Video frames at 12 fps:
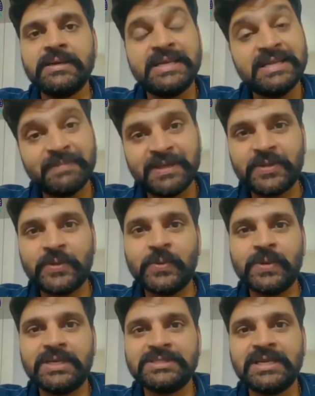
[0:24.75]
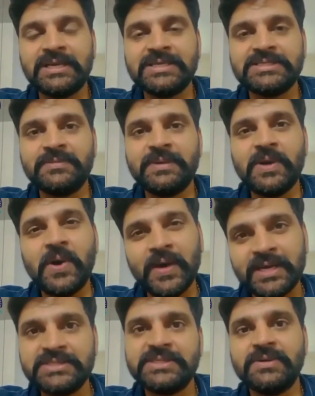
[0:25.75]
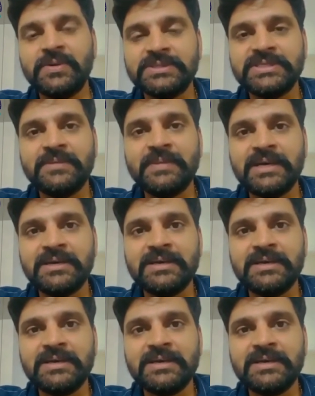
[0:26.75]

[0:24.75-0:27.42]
టీం అందరం కూడా చాలా కష్టపడి హానెస్ట్గా ఒక సినిమా